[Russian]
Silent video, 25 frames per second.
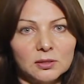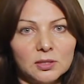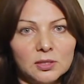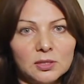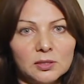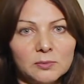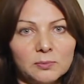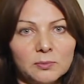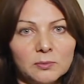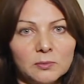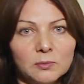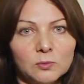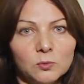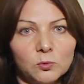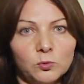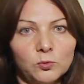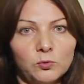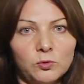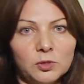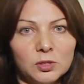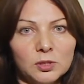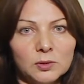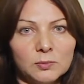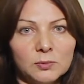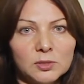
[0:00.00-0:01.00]
надо
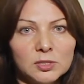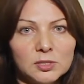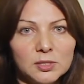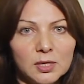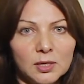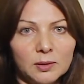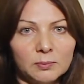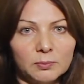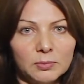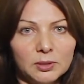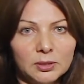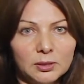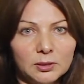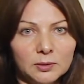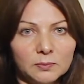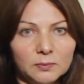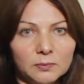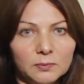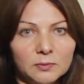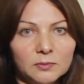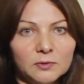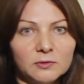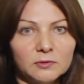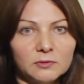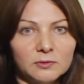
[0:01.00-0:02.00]
уведомить об
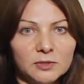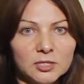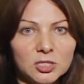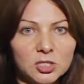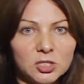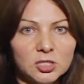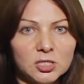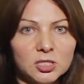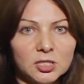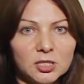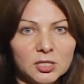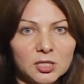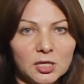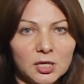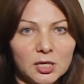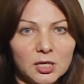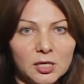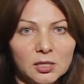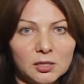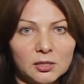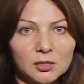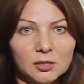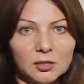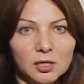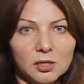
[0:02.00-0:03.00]
этом ваш
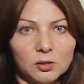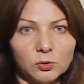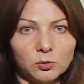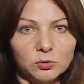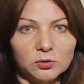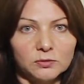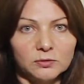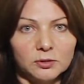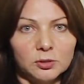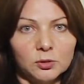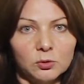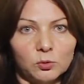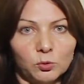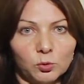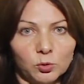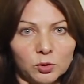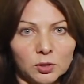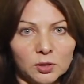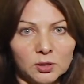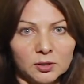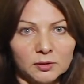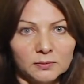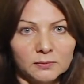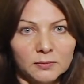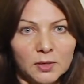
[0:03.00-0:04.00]
территориальный налоговый
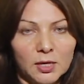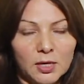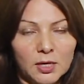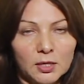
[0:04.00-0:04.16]
орган.